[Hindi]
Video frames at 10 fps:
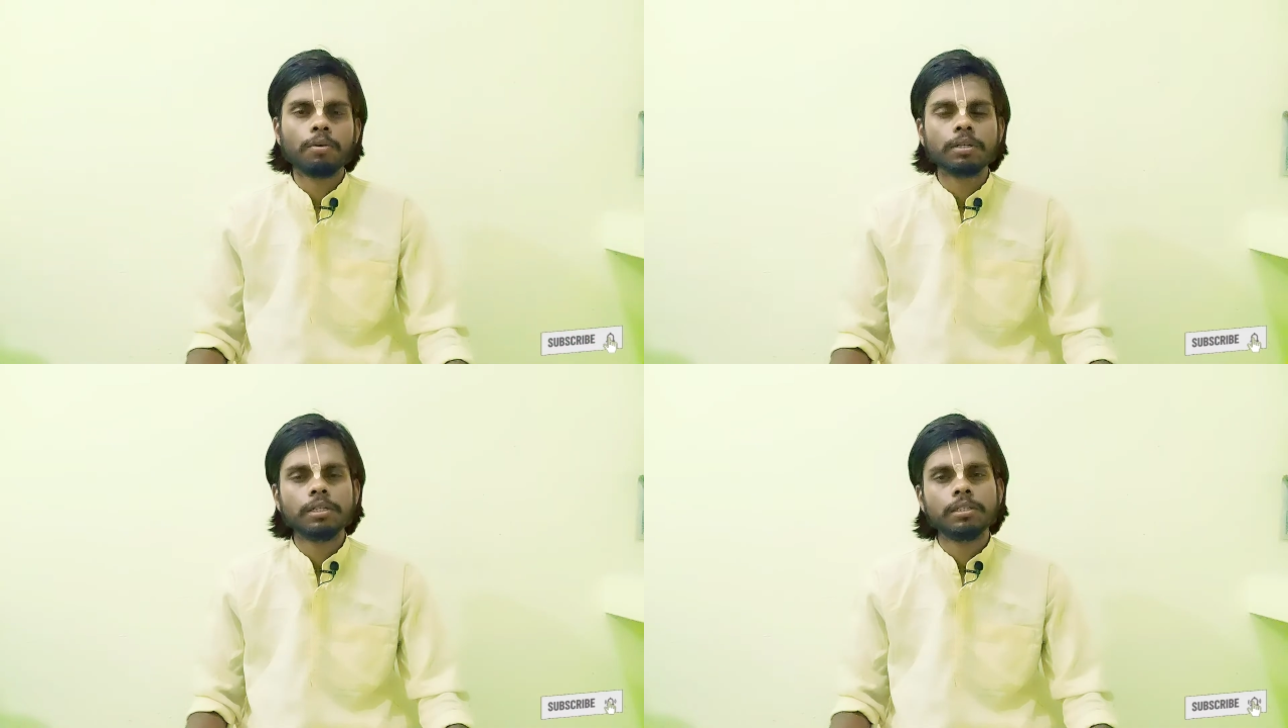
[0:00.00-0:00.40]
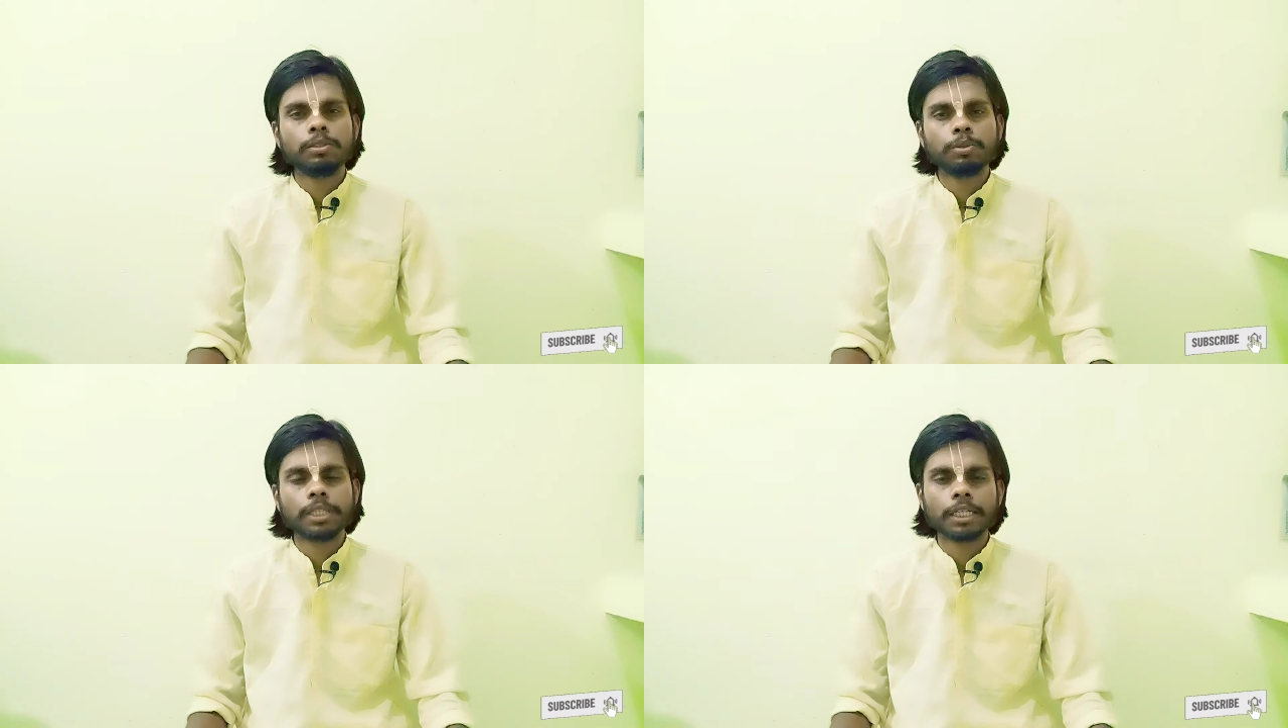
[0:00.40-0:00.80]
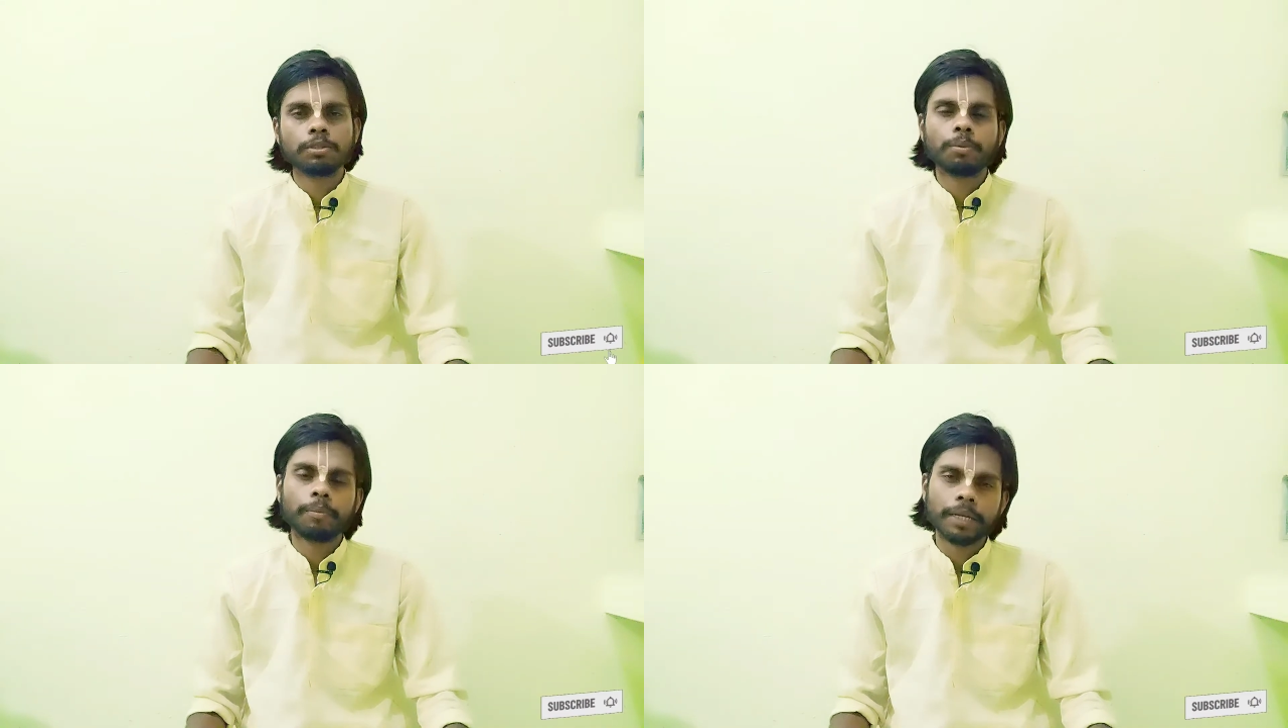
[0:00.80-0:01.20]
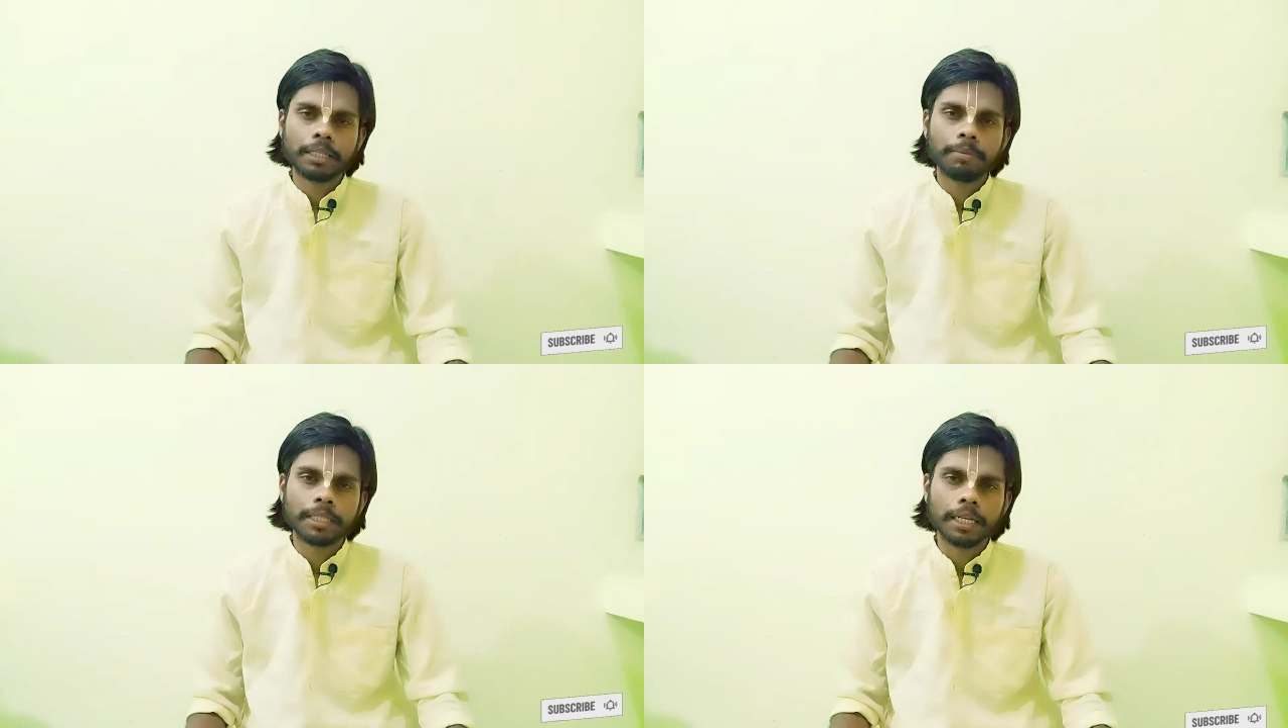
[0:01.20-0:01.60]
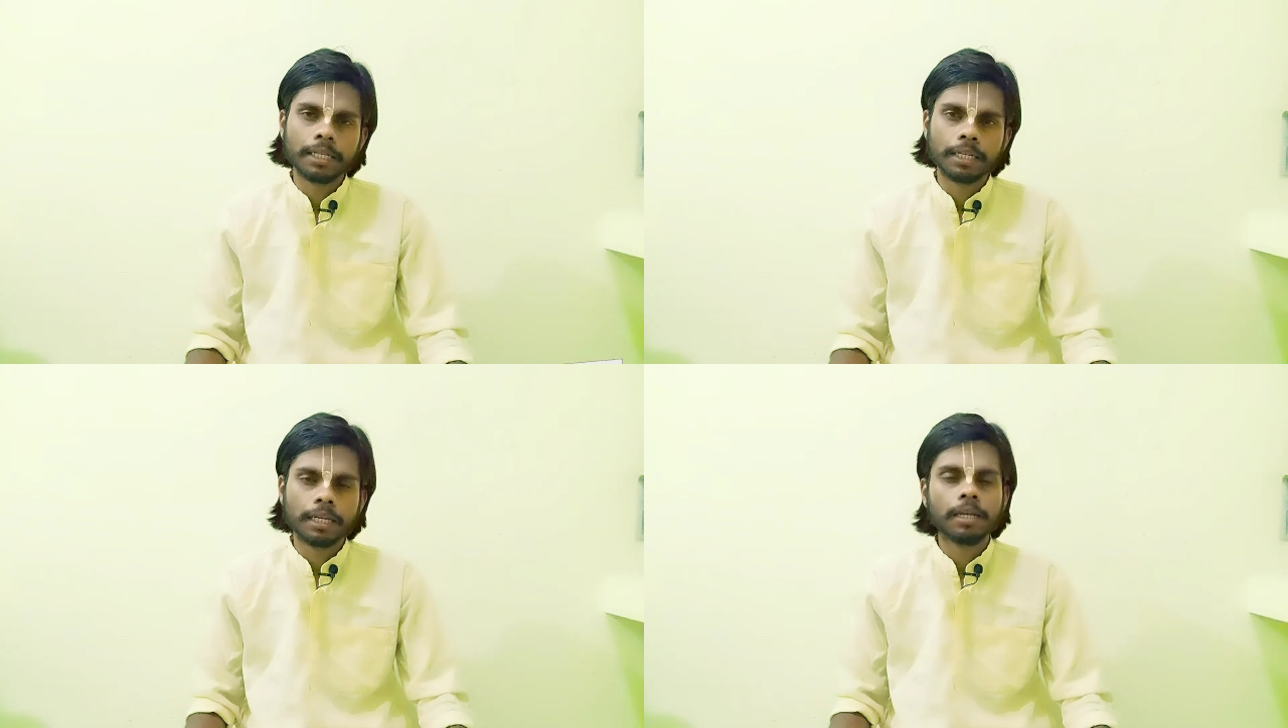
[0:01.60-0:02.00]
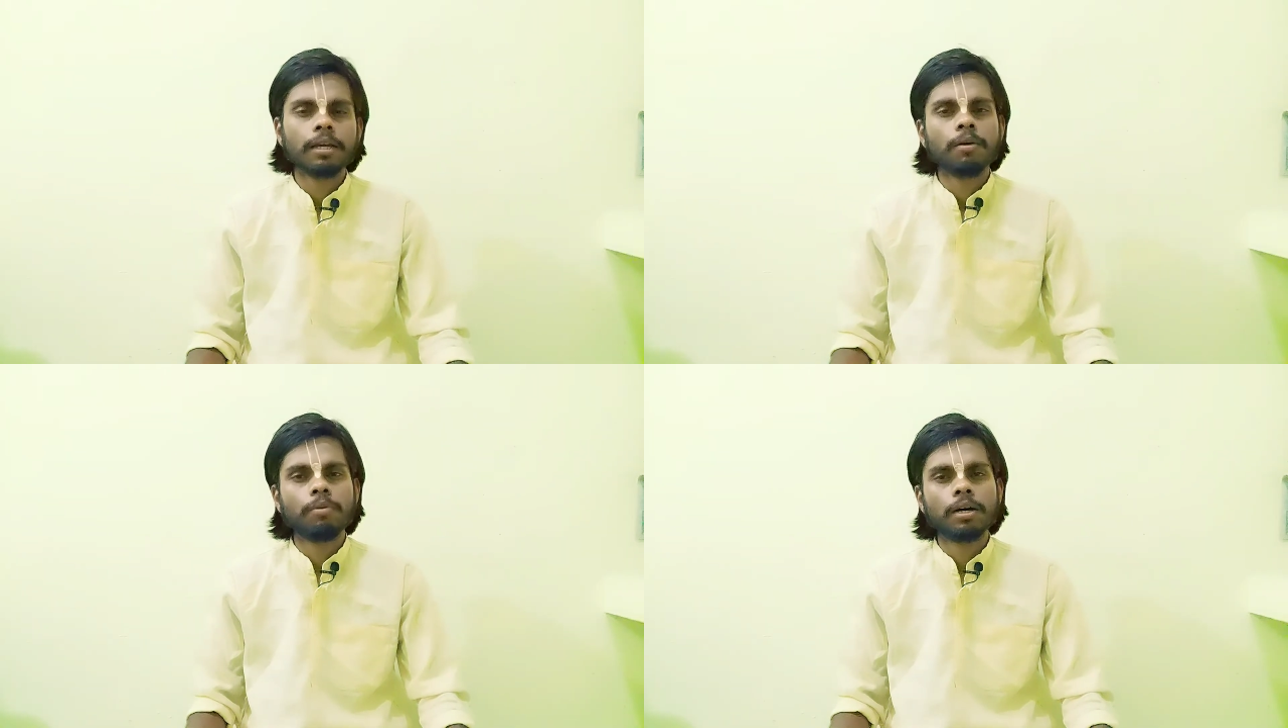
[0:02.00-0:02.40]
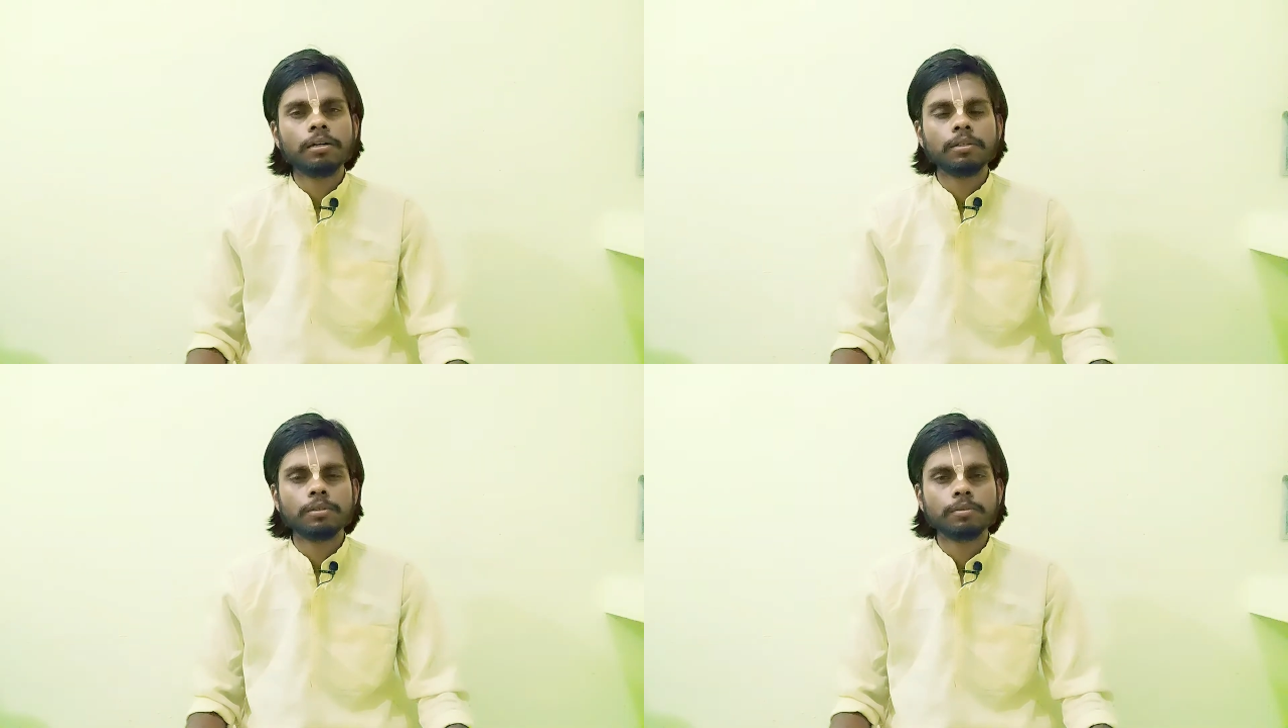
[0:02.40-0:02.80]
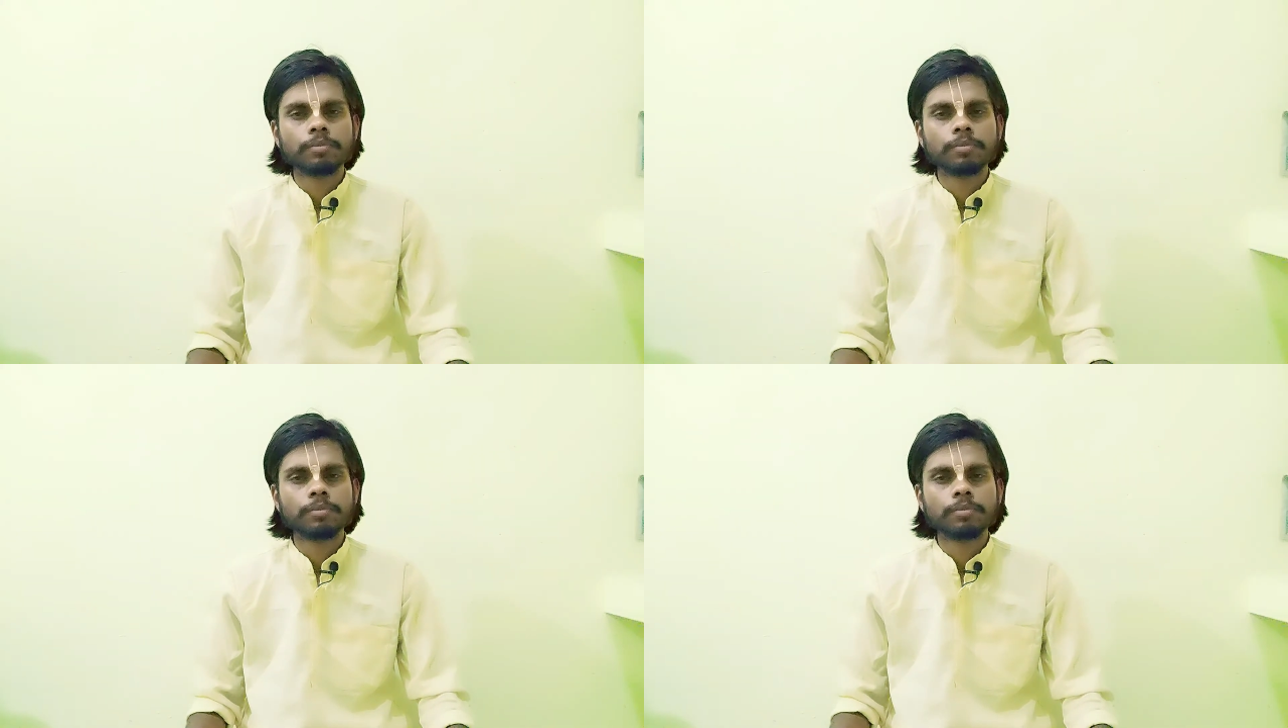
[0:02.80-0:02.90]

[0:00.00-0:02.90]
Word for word: और जो शास्त्रों में बातें बताई गई हैं वह